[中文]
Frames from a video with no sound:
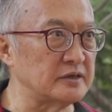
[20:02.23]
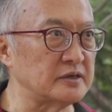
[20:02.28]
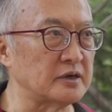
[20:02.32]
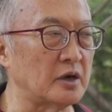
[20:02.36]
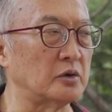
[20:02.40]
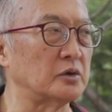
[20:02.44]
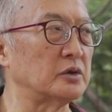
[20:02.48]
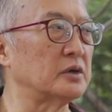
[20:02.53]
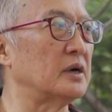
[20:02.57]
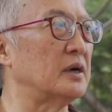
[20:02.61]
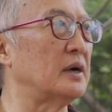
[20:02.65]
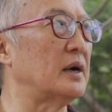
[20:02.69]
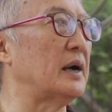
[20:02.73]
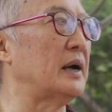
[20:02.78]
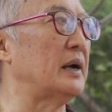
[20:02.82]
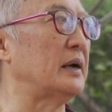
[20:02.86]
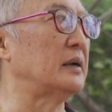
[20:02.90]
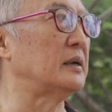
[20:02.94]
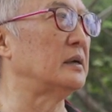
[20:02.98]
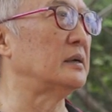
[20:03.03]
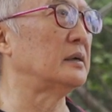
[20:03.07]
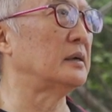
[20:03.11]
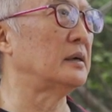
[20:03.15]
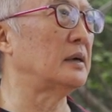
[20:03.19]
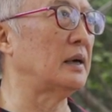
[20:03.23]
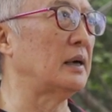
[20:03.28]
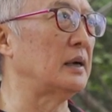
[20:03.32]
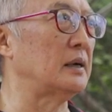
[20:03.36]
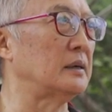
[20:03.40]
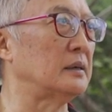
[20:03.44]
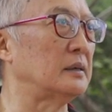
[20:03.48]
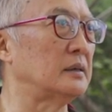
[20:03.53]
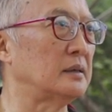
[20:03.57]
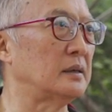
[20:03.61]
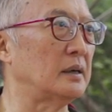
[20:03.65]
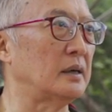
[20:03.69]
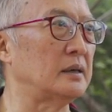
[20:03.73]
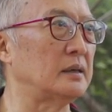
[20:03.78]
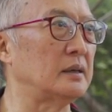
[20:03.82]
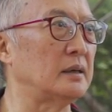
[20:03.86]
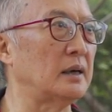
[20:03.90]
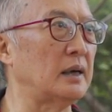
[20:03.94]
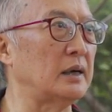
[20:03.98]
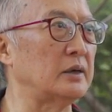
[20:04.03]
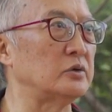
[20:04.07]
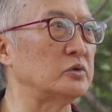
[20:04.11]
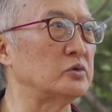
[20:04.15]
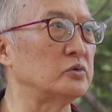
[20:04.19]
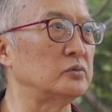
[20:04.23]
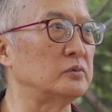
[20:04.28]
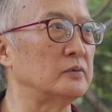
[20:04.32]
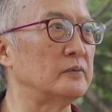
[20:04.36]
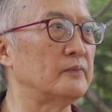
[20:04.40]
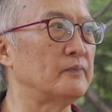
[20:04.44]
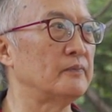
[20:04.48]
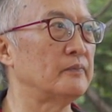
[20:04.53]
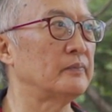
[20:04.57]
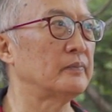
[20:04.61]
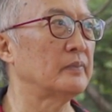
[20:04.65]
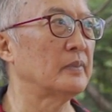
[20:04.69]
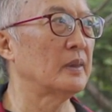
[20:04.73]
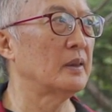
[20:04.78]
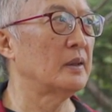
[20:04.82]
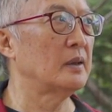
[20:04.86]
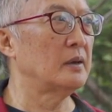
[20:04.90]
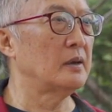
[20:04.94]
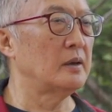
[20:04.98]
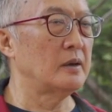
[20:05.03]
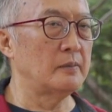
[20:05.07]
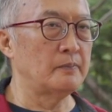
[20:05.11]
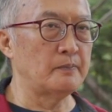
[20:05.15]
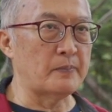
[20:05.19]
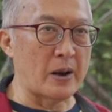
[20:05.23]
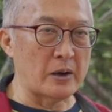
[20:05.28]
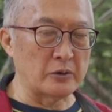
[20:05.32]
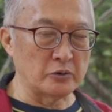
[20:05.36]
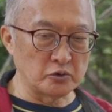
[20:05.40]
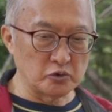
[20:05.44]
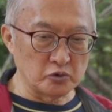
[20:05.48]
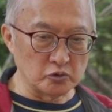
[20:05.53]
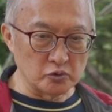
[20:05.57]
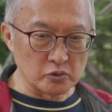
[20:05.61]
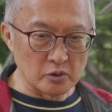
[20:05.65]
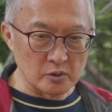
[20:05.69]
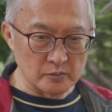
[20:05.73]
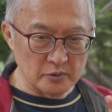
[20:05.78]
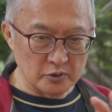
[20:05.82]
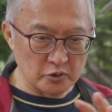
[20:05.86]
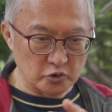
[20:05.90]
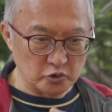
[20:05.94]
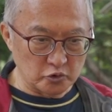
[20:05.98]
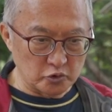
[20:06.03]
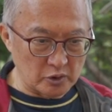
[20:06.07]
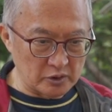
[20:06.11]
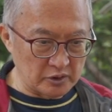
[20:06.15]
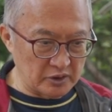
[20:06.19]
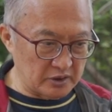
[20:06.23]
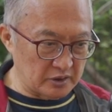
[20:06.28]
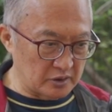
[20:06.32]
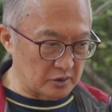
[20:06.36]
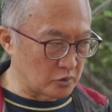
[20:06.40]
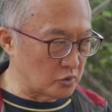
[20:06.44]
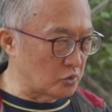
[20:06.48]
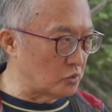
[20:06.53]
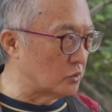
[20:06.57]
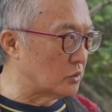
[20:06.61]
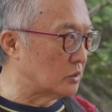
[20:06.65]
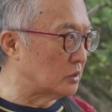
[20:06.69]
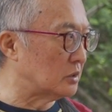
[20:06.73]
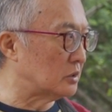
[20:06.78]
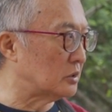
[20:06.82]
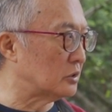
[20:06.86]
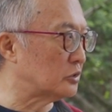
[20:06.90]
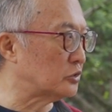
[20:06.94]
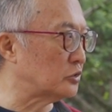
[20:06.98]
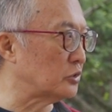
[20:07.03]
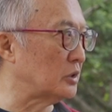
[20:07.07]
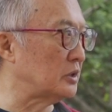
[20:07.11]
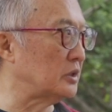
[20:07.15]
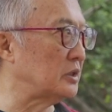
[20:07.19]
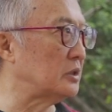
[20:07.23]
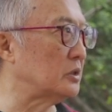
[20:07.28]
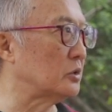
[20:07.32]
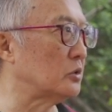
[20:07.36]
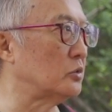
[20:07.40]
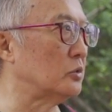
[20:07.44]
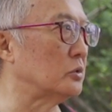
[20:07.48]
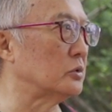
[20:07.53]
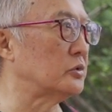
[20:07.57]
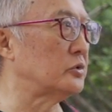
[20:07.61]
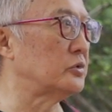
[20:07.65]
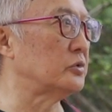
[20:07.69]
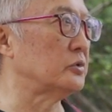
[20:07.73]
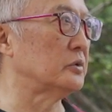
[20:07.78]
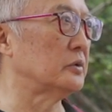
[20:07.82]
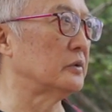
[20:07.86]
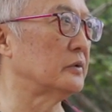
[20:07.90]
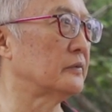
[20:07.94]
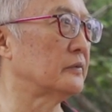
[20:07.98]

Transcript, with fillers: 少那个害处，帮助我们顺利的过去。